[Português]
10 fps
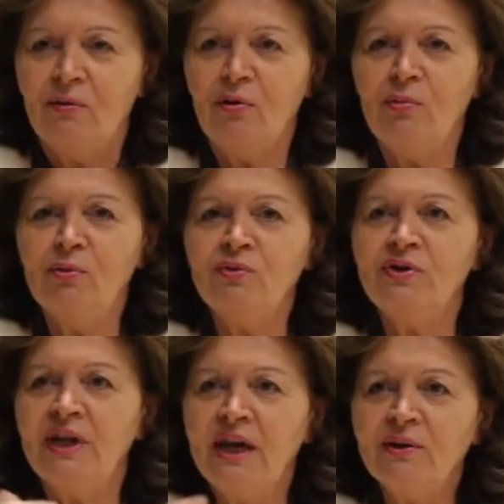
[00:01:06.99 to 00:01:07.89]
como um
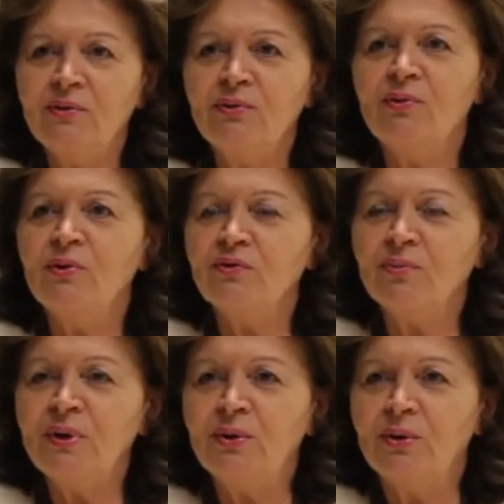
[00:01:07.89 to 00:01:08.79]
direito do
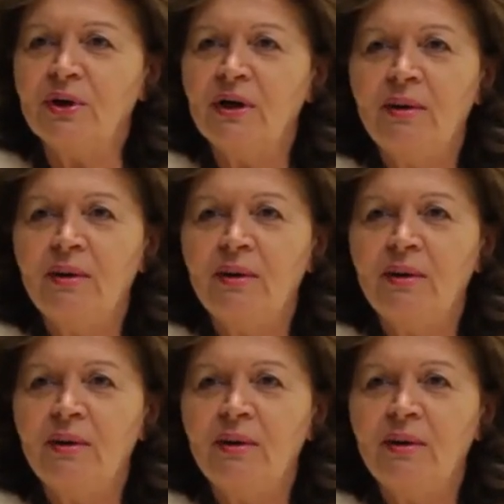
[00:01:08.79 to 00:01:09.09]
consumidor,